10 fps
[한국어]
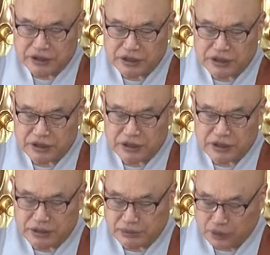이
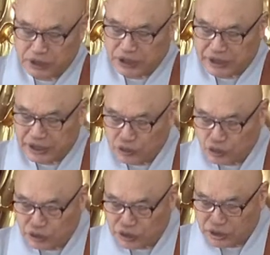보살
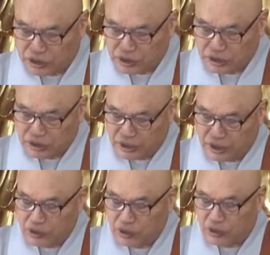개성을 얻는
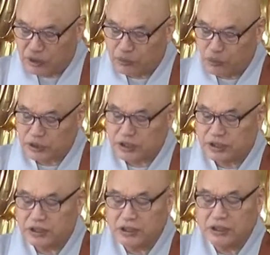해월광
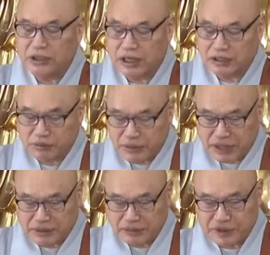보살이 하는
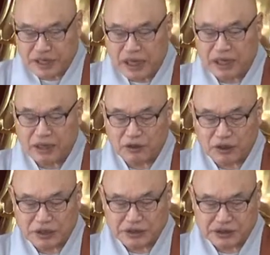말입니다.
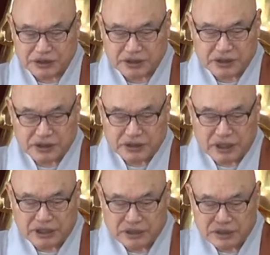아라고 하는 것은
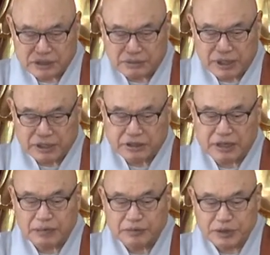나는
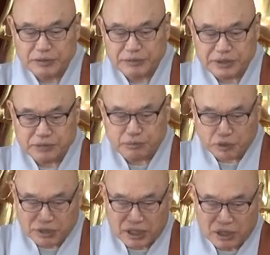시방을 남김없이
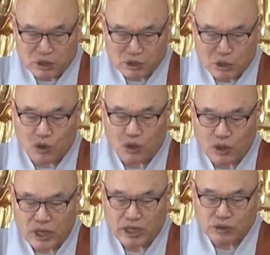본다. 도,
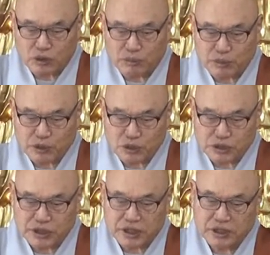아, 도,
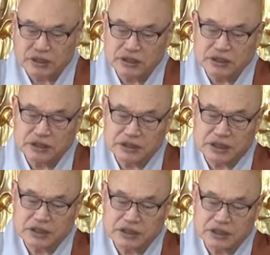볼도자.
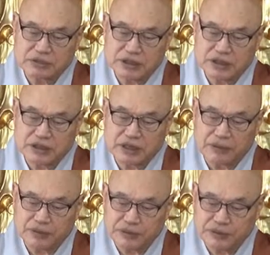나는 시방을
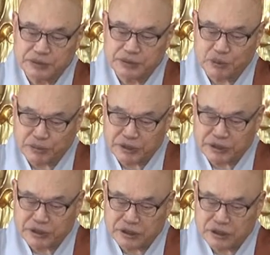남김없이
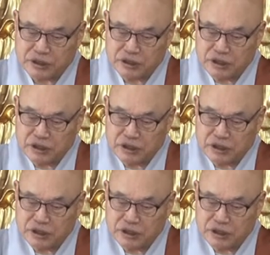보며